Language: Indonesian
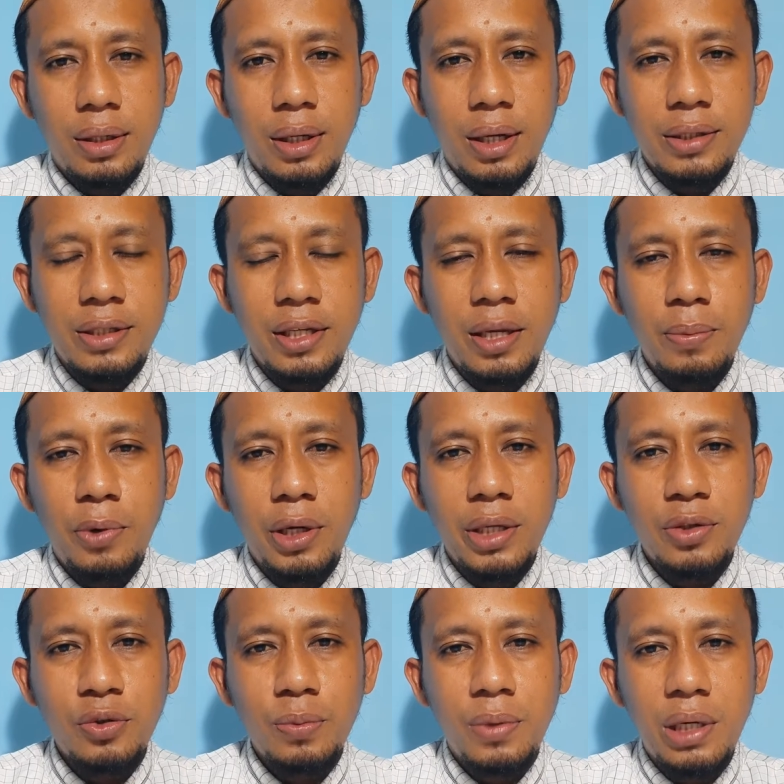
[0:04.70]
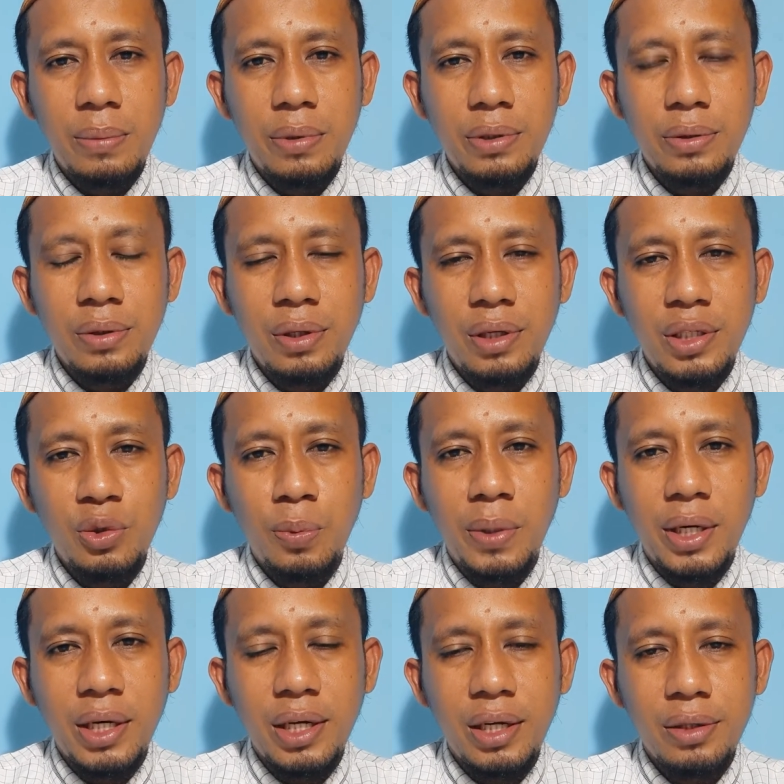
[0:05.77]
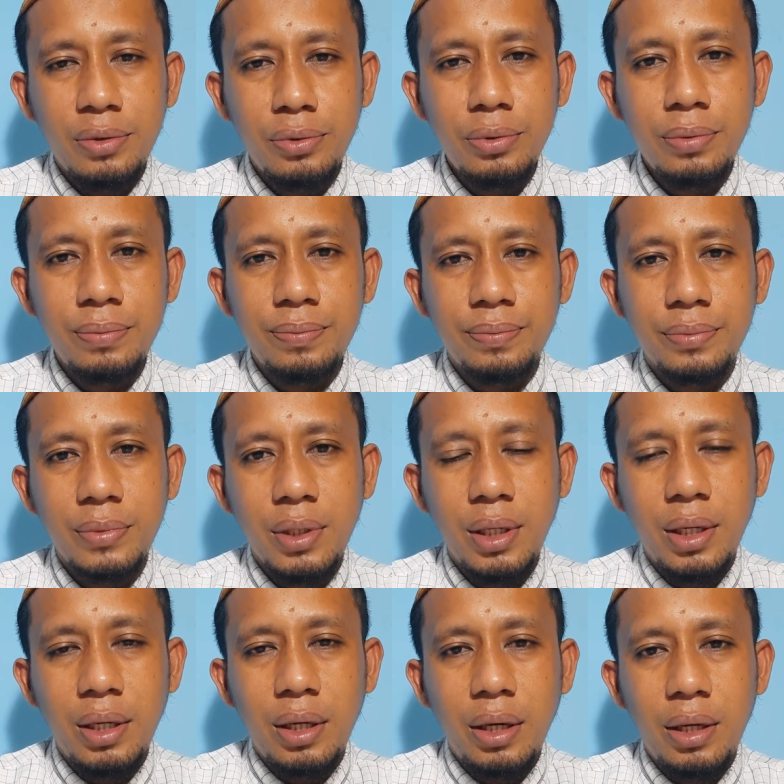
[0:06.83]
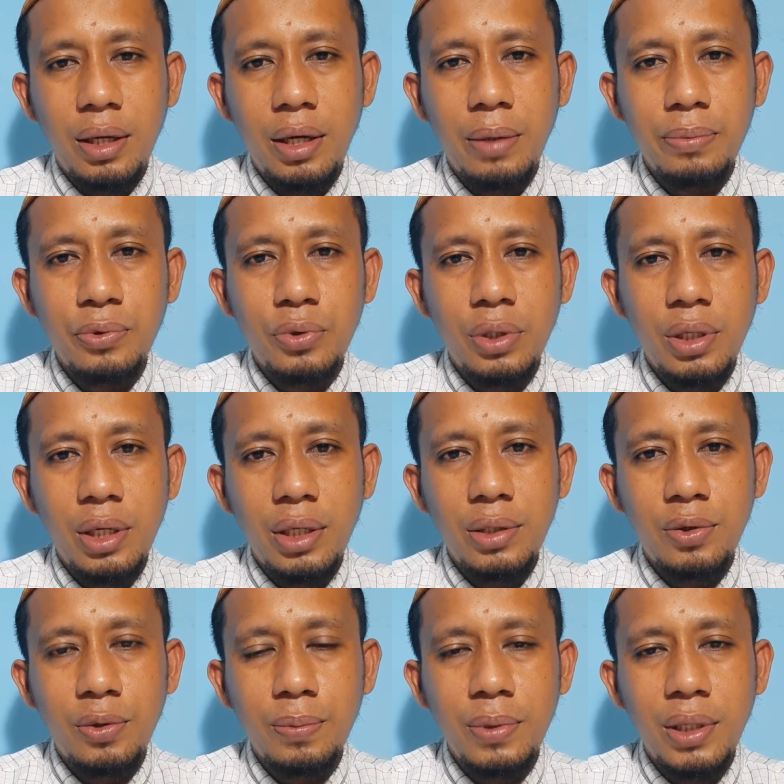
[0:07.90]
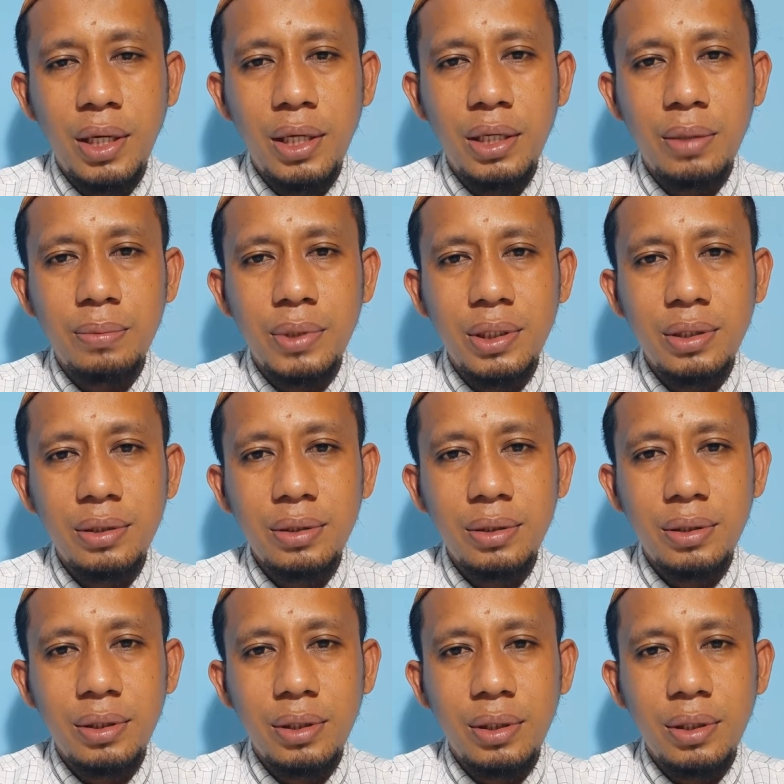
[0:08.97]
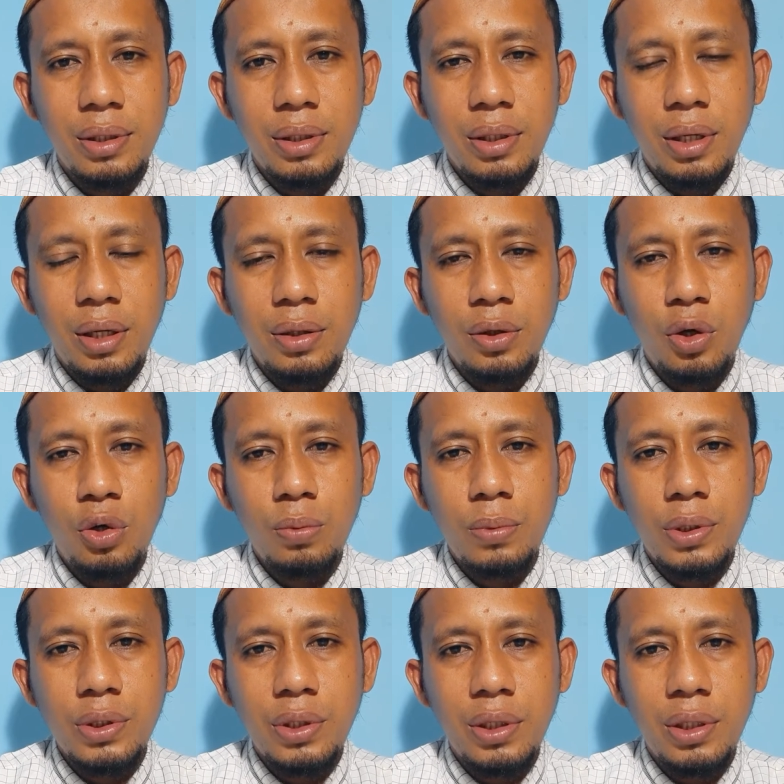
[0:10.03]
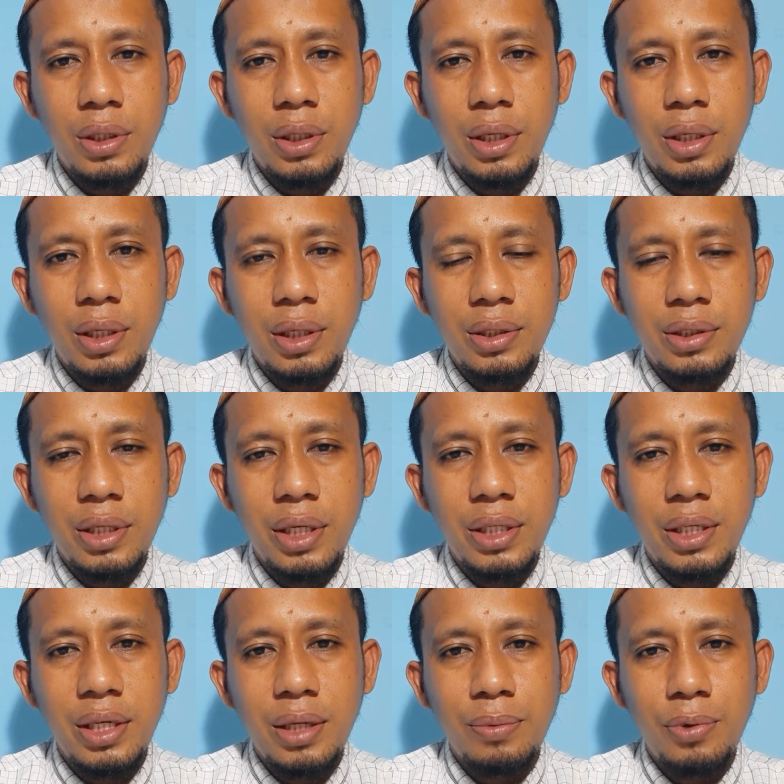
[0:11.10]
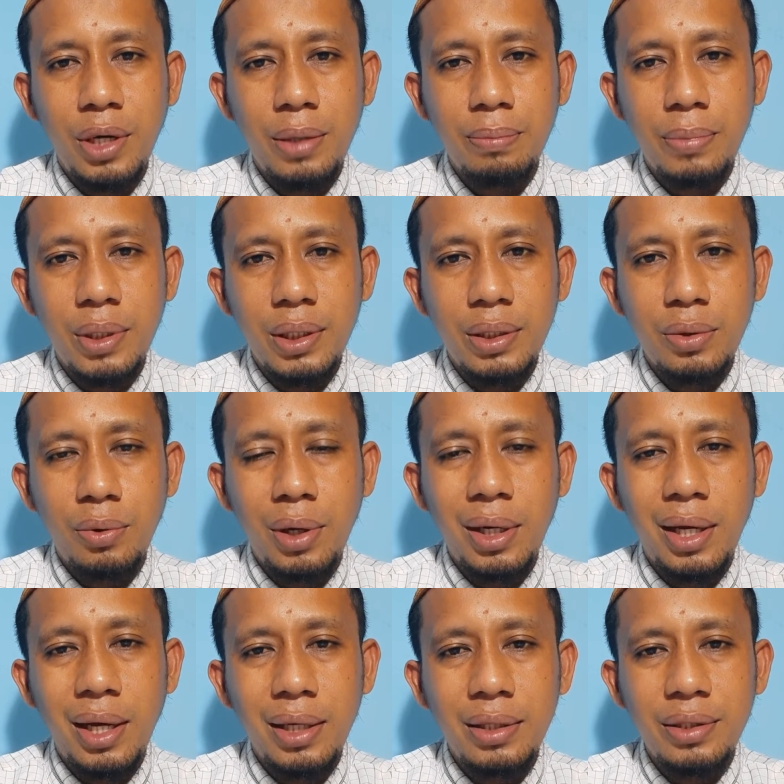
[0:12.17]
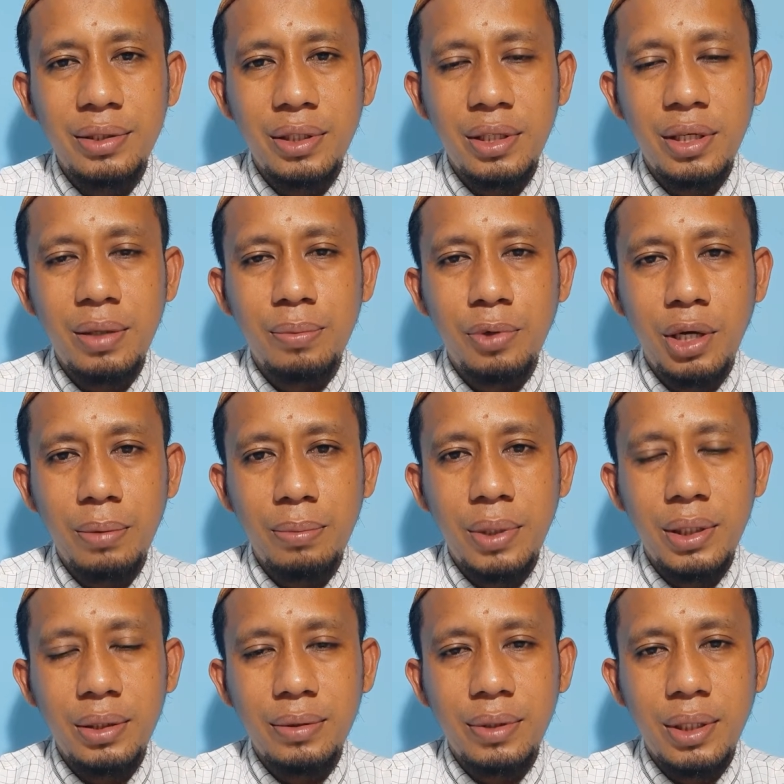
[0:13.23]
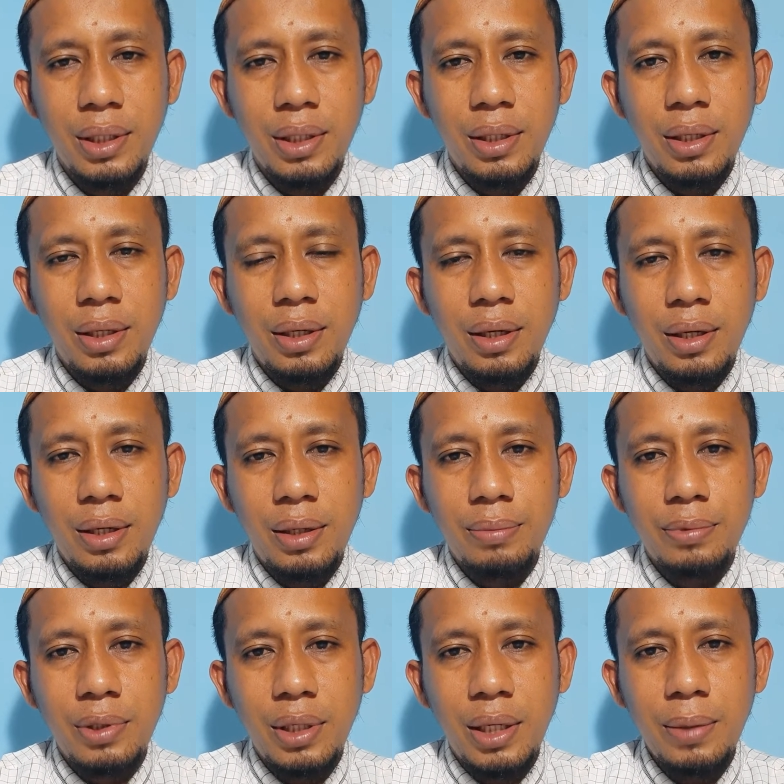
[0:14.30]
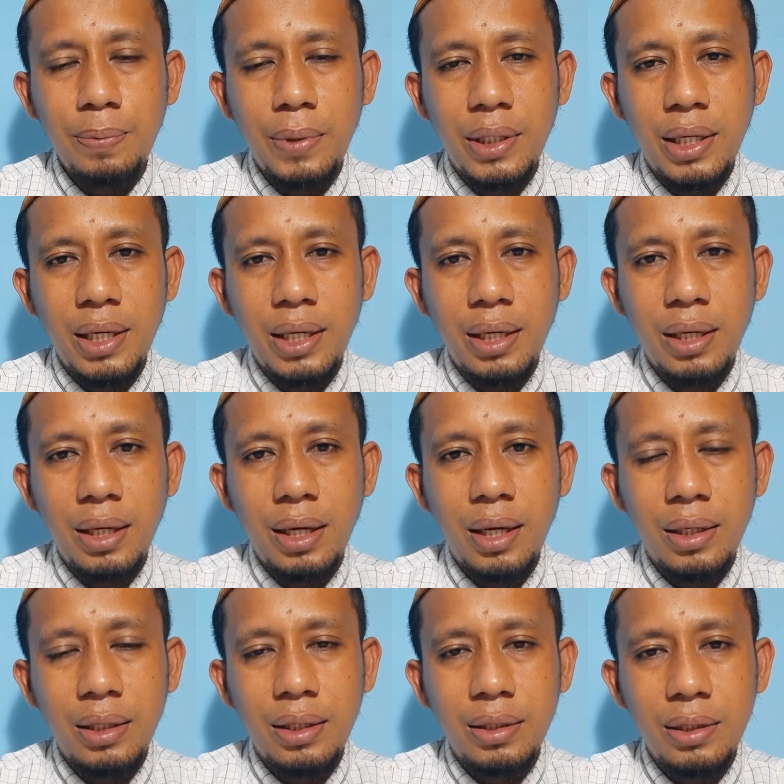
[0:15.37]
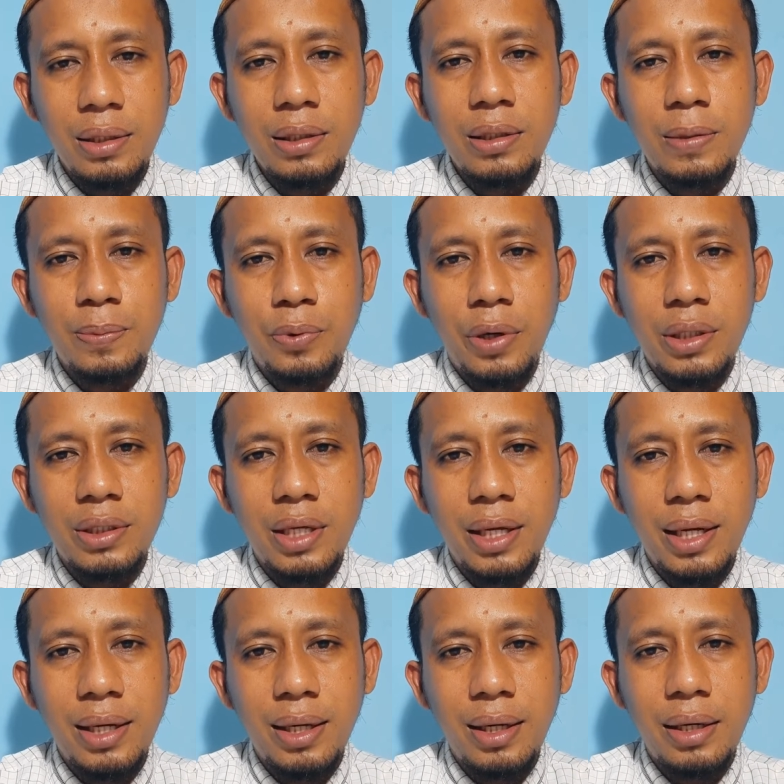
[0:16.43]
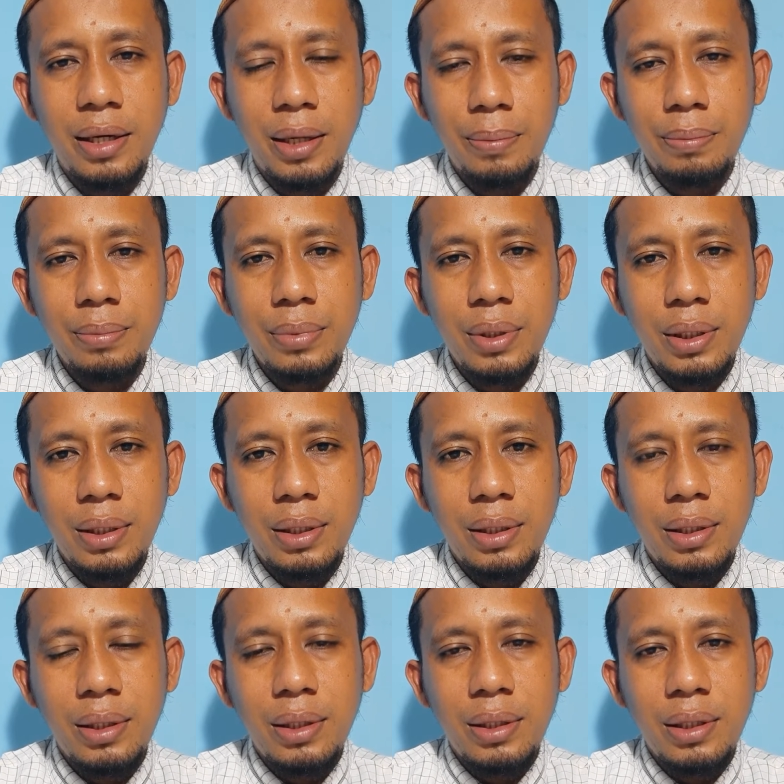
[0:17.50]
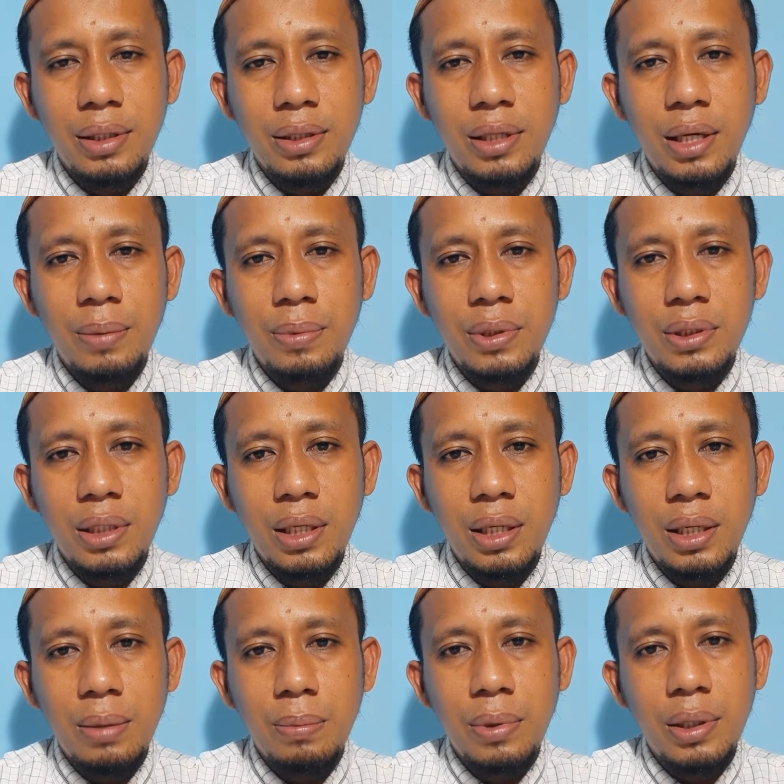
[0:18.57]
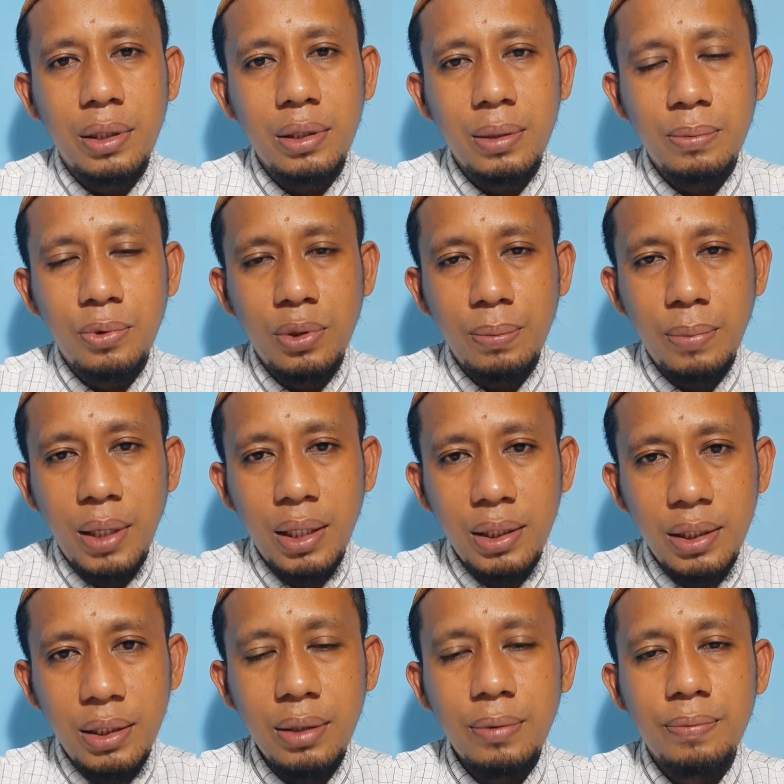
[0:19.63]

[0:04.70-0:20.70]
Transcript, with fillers: Assalamualaikum warahmatullahi wabarakatuh. alamin Allahumma salli ala Sayyidina Muhammad wa ala ali Sayyidina Muhammad. Alhamdulillah pada hari ini di puasa yang ke-6 kita bisa bertemu kembali.